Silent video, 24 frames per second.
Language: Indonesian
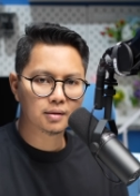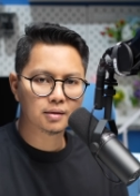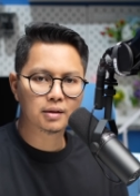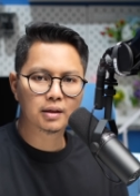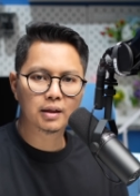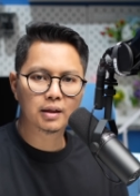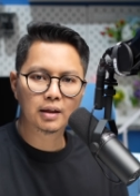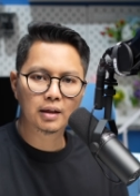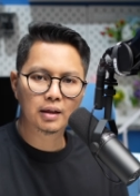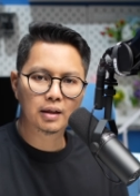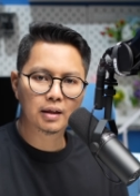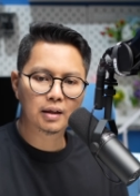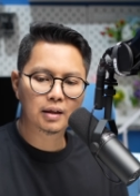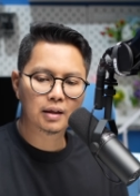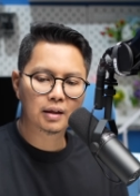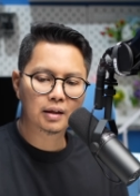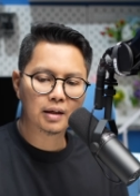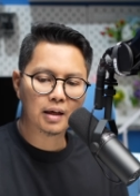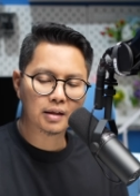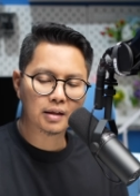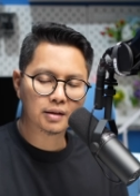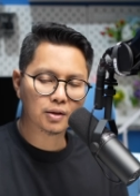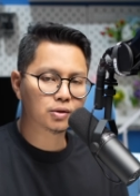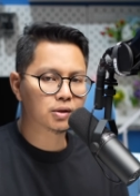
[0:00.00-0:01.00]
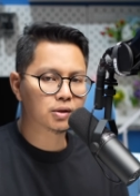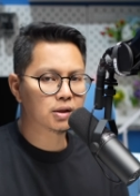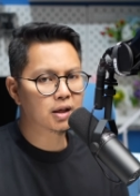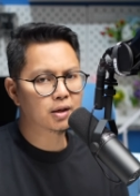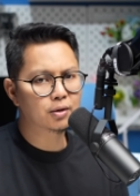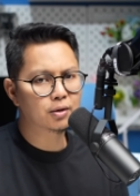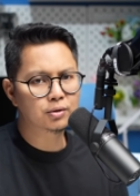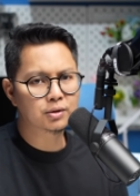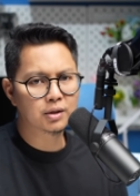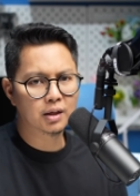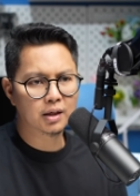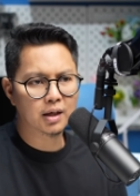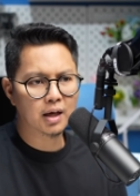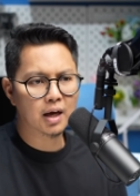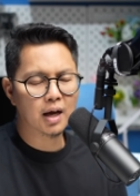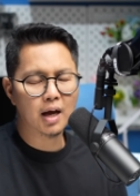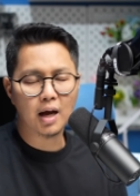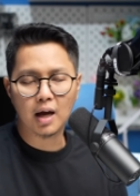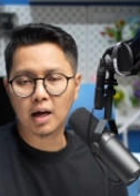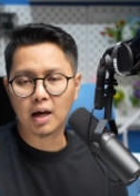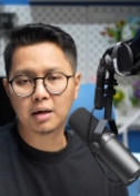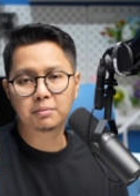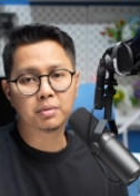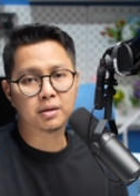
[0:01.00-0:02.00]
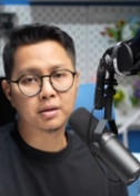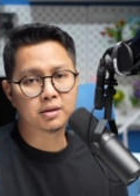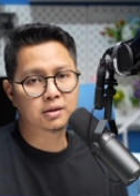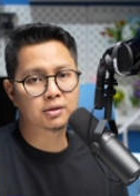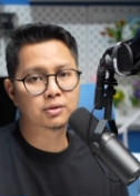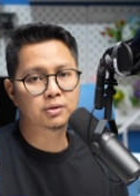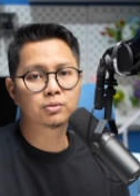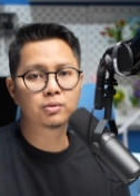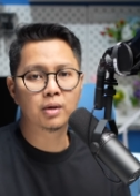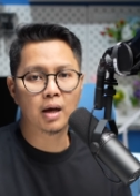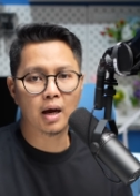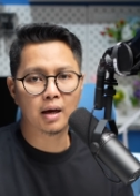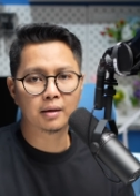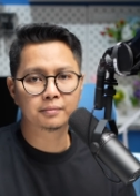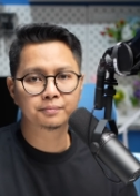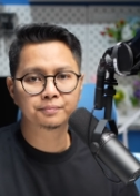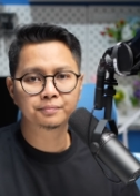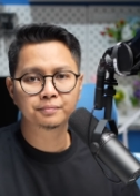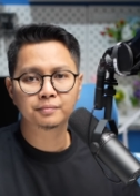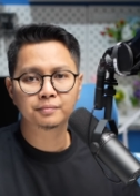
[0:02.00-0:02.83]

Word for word: di slick OJK akan bersih juga.